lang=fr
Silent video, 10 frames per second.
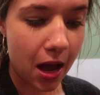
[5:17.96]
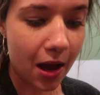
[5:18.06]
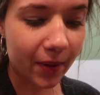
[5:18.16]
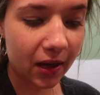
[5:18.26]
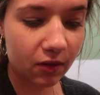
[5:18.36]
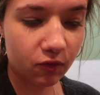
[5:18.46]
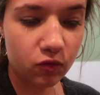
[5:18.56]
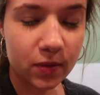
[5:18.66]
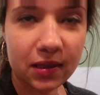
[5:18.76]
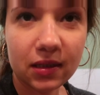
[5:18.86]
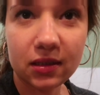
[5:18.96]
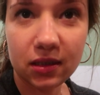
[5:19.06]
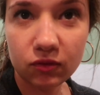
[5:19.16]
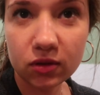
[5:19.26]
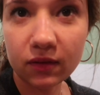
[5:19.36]
après, vous mettez,
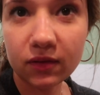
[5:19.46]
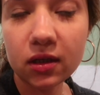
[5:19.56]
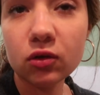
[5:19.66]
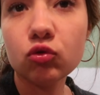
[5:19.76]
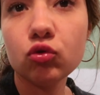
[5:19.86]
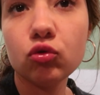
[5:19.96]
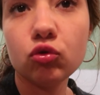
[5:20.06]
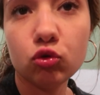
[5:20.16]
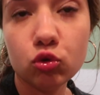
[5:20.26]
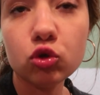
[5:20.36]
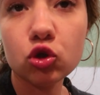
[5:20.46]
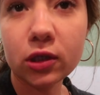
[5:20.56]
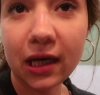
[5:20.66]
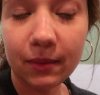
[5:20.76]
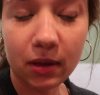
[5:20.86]
si vous avez une couche de
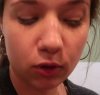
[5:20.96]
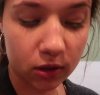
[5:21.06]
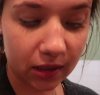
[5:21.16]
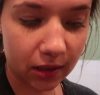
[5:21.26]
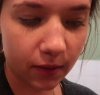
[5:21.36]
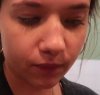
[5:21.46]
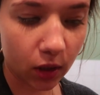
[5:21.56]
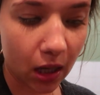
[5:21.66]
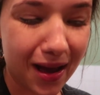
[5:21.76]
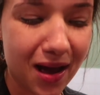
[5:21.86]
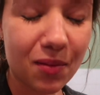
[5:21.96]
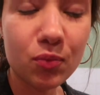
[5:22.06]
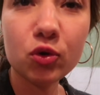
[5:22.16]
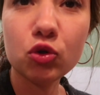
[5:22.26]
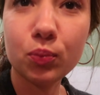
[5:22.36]
caramel beurre salé, un
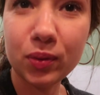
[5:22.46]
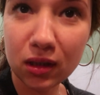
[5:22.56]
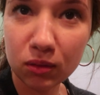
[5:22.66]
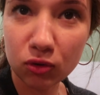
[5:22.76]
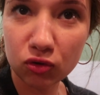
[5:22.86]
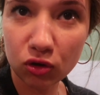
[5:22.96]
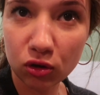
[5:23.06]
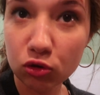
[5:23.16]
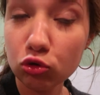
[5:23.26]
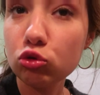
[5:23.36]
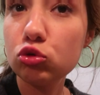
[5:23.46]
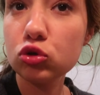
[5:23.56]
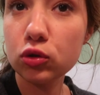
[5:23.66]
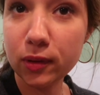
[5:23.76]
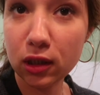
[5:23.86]
peu de peanut butter, une
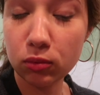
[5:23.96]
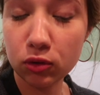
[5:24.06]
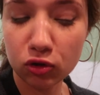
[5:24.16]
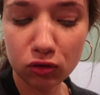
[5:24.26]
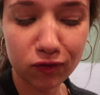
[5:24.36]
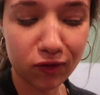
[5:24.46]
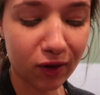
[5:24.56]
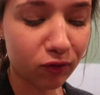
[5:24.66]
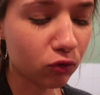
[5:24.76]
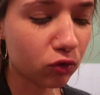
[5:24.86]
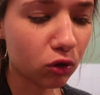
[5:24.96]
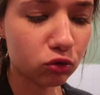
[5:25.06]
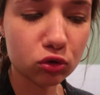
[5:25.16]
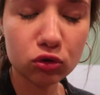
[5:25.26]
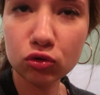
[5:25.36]
couche de peanut butter, vous faites fondre en
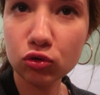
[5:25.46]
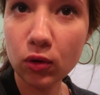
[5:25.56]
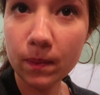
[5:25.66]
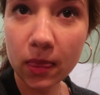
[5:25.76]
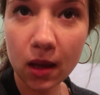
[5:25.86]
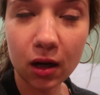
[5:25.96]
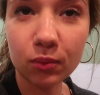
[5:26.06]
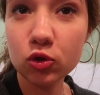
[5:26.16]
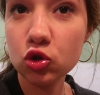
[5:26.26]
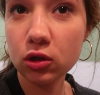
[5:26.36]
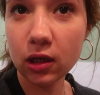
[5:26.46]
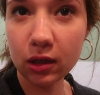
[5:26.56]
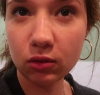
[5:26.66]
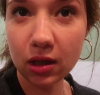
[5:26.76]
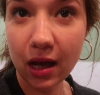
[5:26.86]
deux deux un peu de chocolat
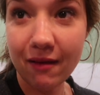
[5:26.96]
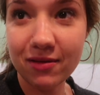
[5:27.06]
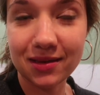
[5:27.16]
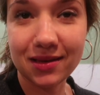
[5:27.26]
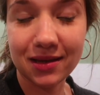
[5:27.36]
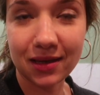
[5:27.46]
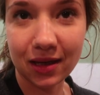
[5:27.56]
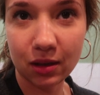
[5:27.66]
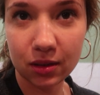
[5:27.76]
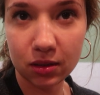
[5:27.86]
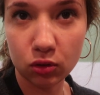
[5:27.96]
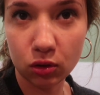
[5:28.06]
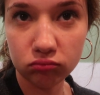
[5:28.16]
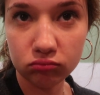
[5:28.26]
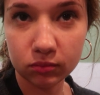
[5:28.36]
noir avec des cacahuètes
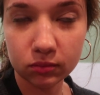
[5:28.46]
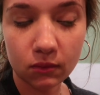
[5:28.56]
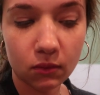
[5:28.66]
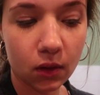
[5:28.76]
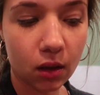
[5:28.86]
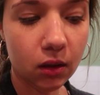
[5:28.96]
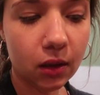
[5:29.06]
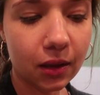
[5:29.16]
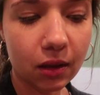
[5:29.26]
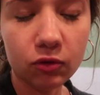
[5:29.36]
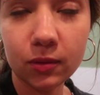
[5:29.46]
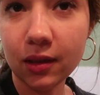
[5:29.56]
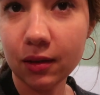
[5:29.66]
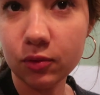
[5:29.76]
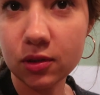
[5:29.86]
dedans. Et là, vous
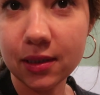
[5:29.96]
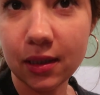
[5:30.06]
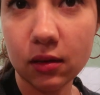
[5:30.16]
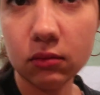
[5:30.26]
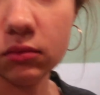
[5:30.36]
mettez un peu de sel.